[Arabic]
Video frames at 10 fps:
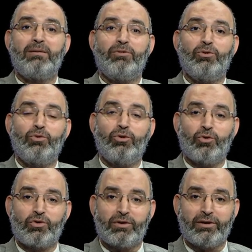بنقول
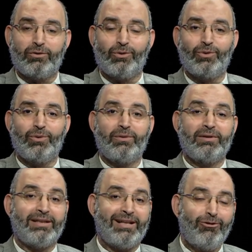لأسرته
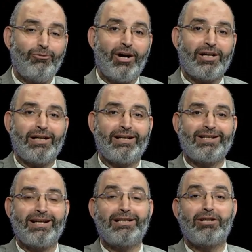تداوموا على
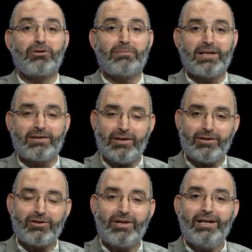الجلسات عشان ما
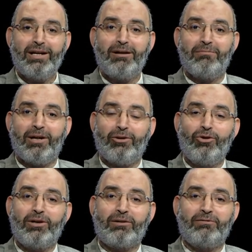يحصلش ما
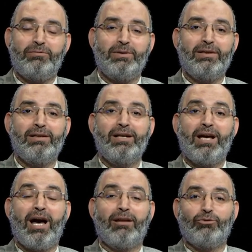يعرف
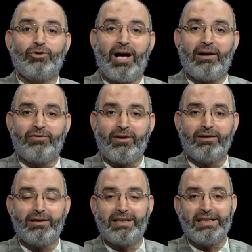
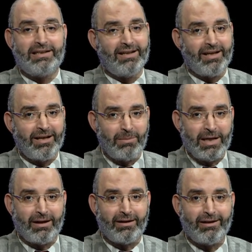بالمضاعفات نتيجة
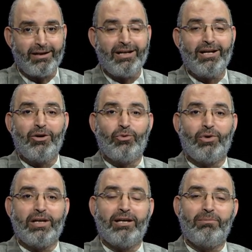الإهمال
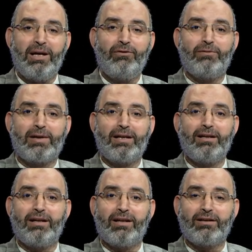والإهمال في مجال
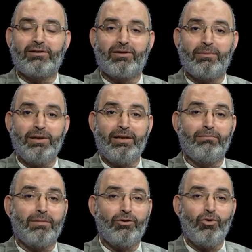العلاج الطبيعي
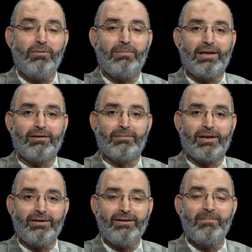لما يهمل
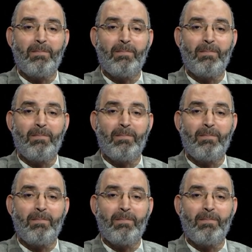المريض